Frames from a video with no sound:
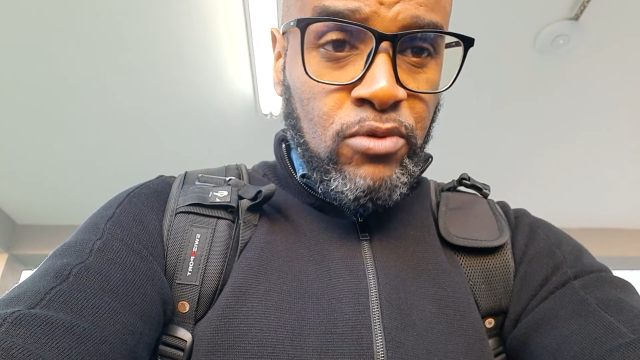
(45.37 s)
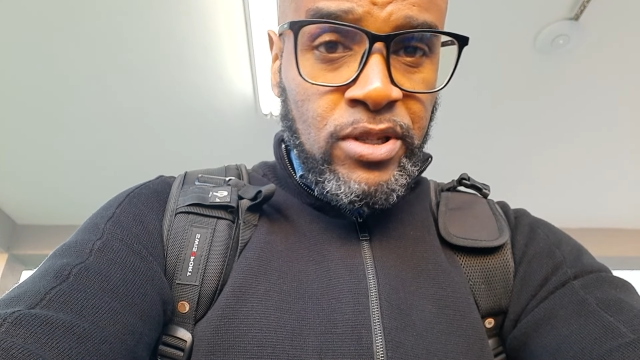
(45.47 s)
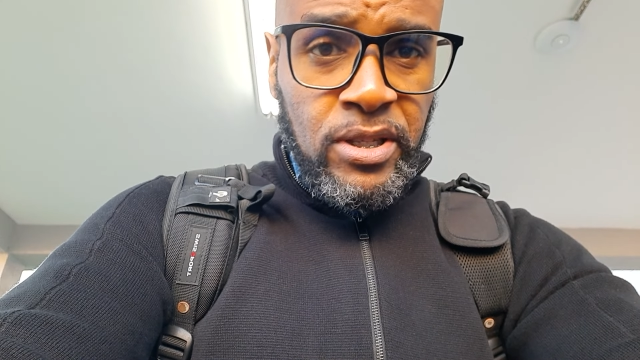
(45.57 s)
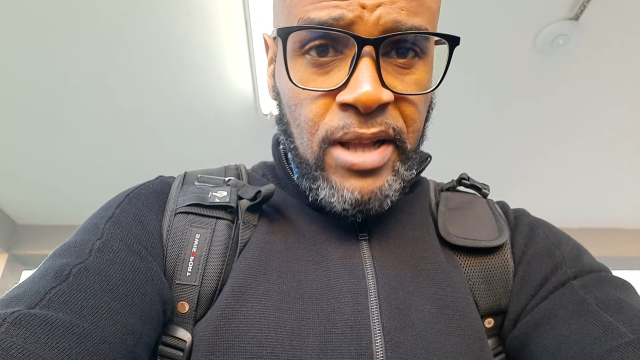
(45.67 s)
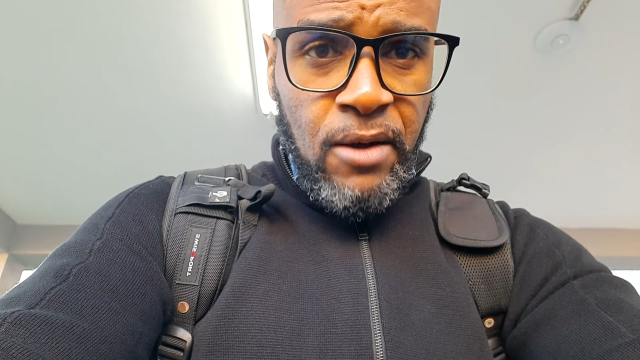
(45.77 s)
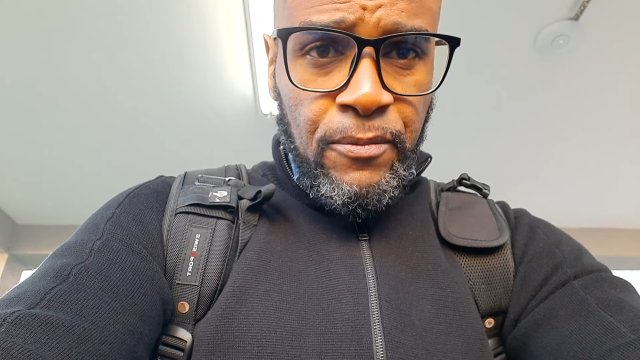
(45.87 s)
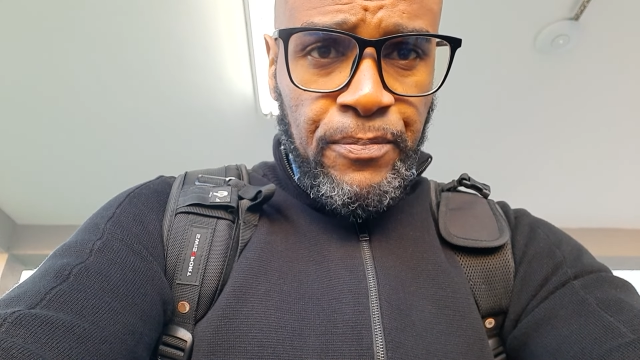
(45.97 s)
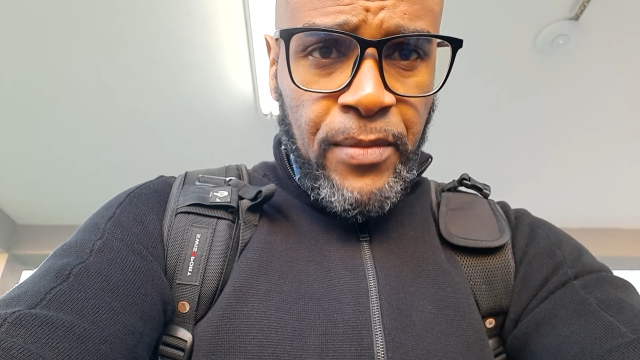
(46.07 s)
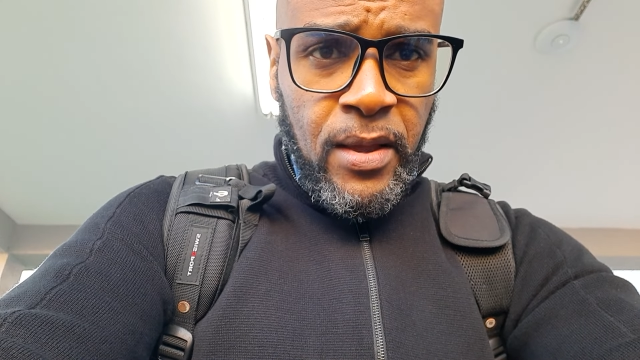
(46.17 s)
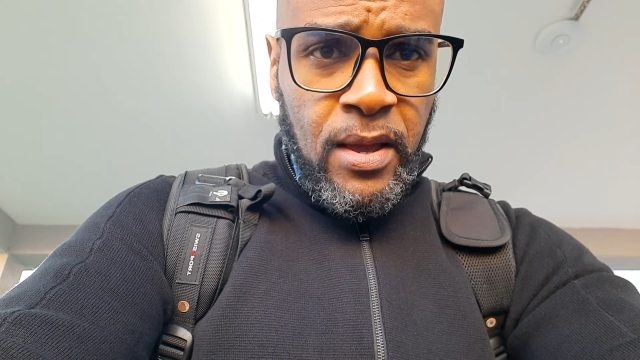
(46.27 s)
do edital,
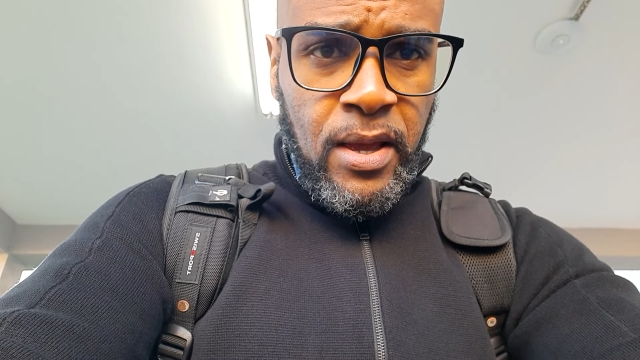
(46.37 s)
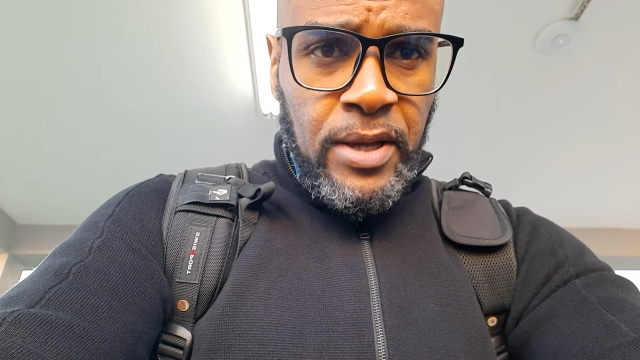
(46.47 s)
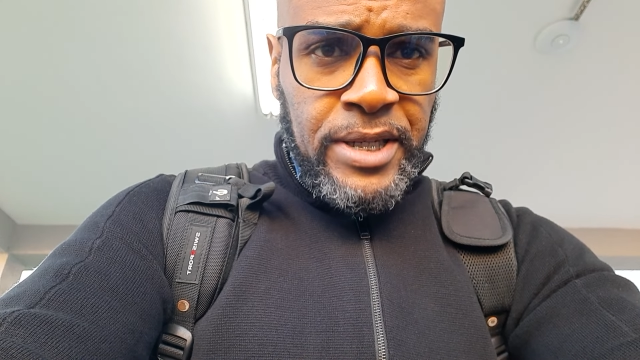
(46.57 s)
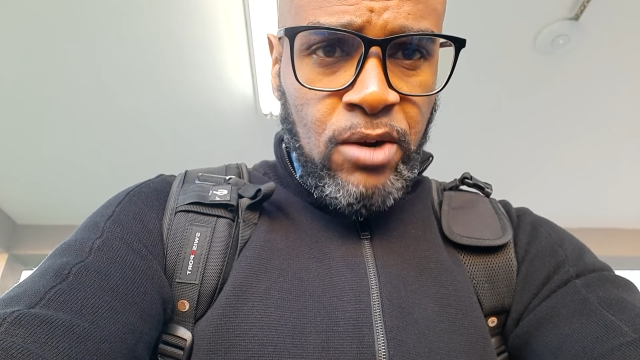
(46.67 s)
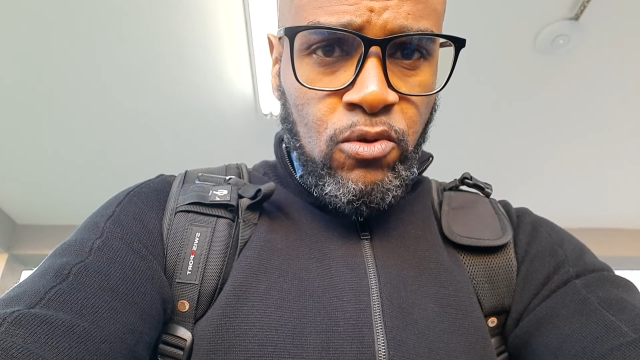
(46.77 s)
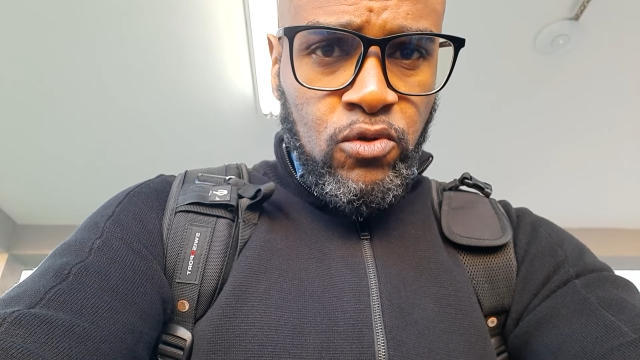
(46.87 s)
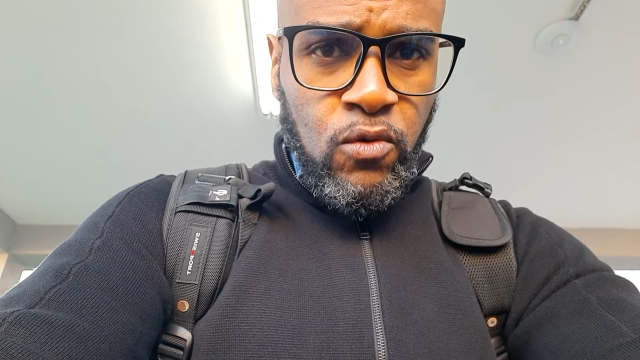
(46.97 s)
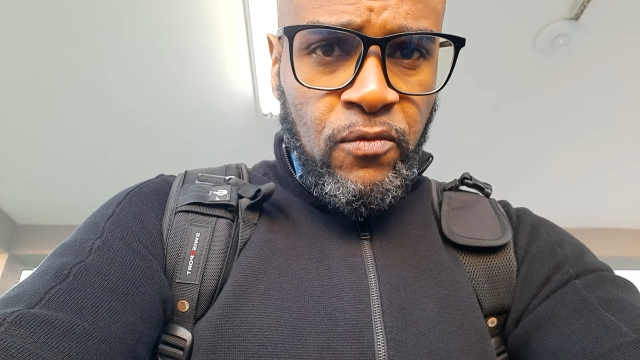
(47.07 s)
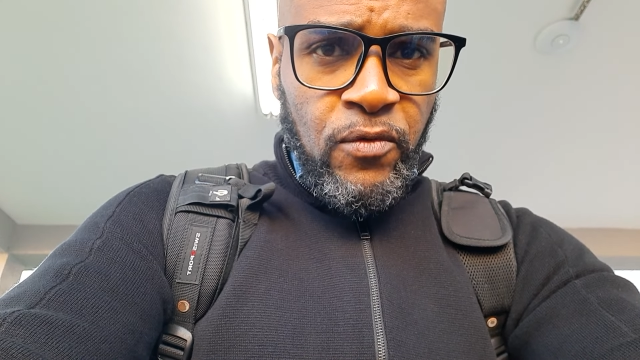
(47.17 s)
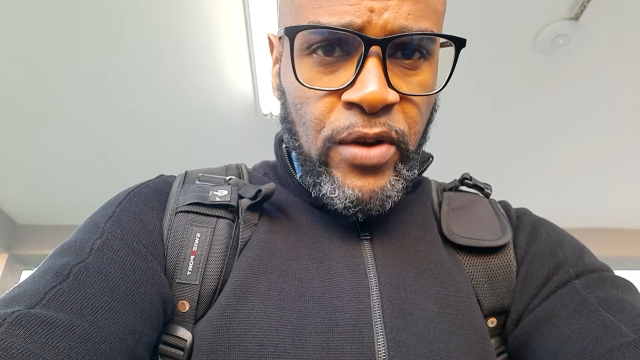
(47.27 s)
de acordo
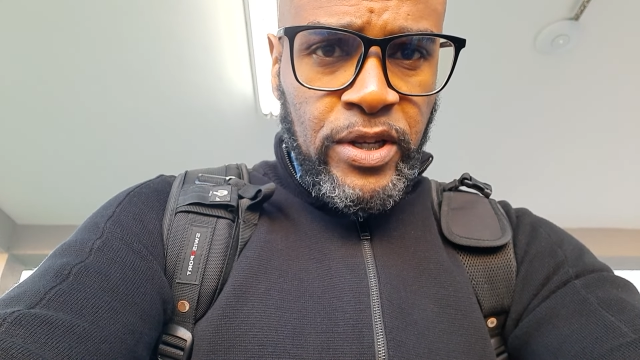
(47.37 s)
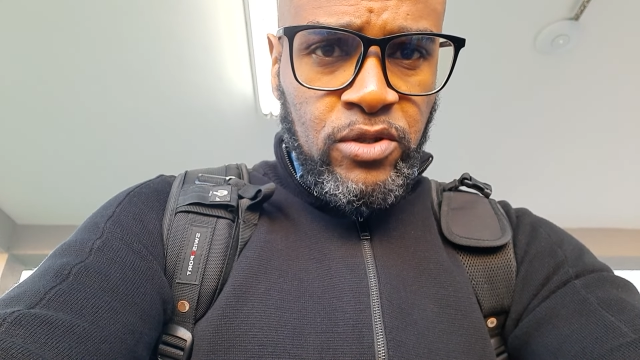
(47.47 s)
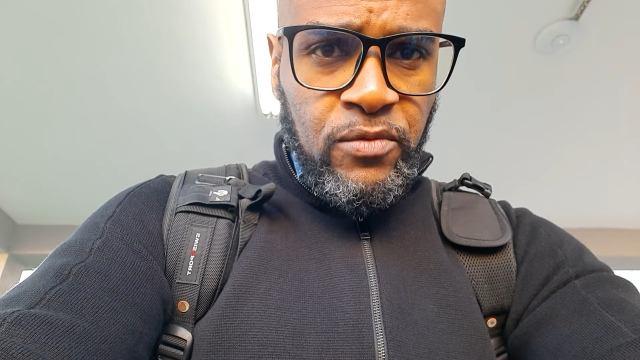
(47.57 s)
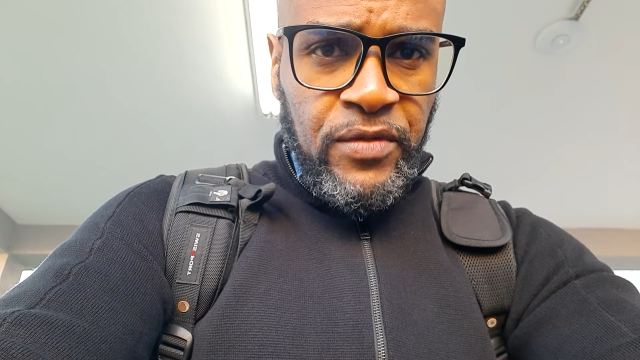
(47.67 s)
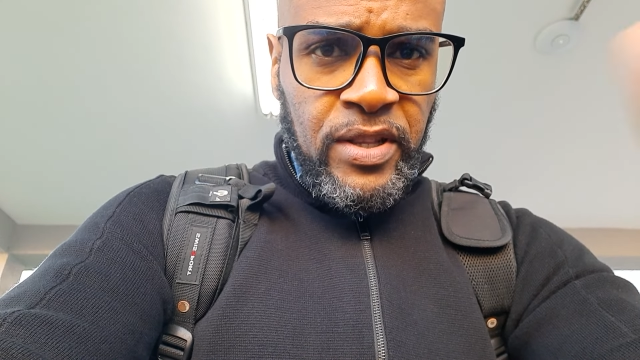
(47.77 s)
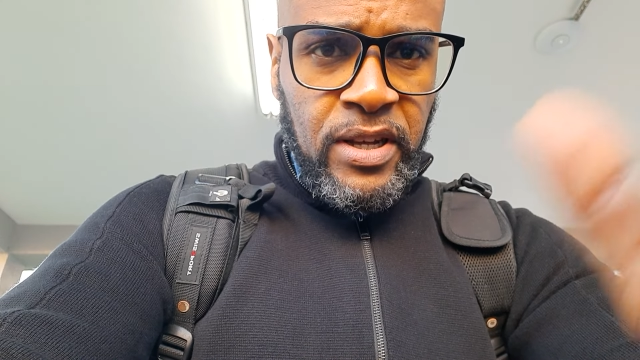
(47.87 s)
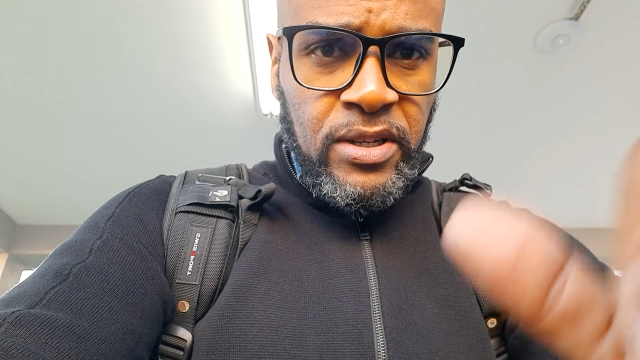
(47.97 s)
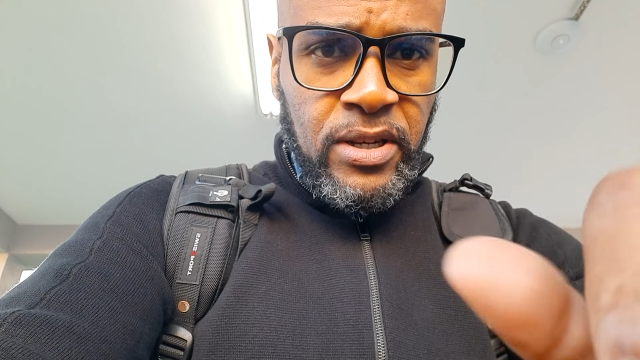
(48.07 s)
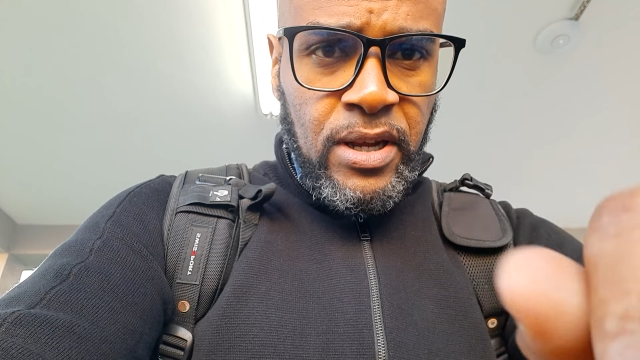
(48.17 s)
com fontes ouvidas